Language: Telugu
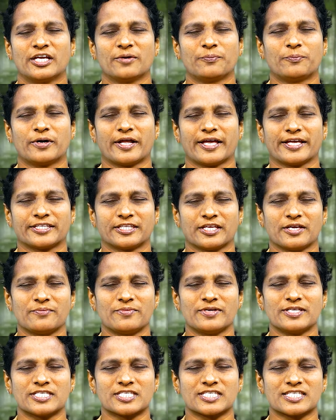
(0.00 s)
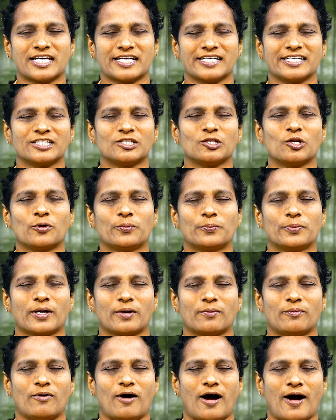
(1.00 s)
ఎప్పుడైతే మీ సన్నిధిలో
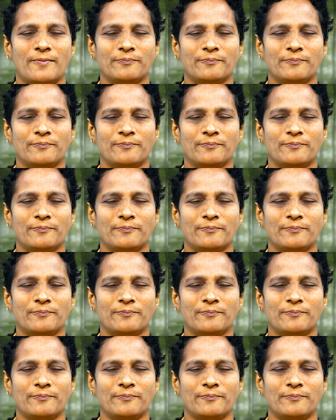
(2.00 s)
ప్రభు